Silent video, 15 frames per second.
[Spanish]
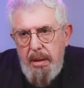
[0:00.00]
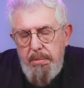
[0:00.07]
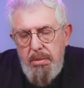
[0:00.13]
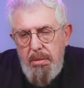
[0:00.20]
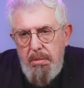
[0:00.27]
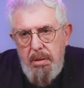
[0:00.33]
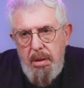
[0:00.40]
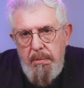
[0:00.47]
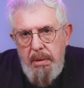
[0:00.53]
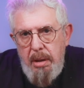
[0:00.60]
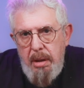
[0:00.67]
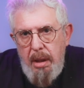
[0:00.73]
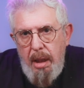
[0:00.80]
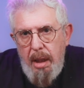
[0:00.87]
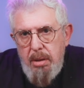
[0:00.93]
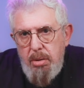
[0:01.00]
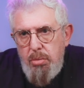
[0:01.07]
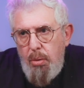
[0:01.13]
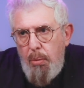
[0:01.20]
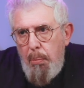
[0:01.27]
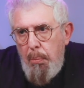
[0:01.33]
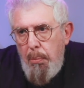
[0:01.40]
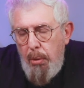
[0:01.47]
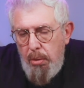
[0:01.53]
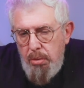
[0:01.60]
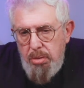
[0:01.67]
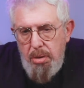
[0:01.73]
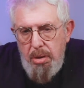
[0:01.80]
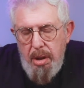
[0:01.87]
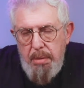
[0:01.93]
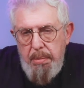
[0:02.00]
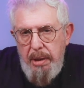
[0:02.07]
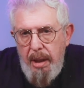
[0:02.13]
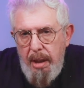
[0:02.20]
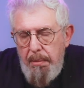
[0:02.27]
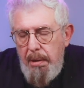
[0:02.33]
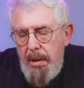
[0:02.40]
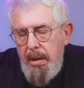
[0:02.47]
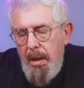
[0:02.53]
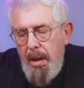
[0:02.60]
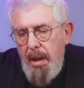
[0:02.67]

absolutamente asombroso y admirable.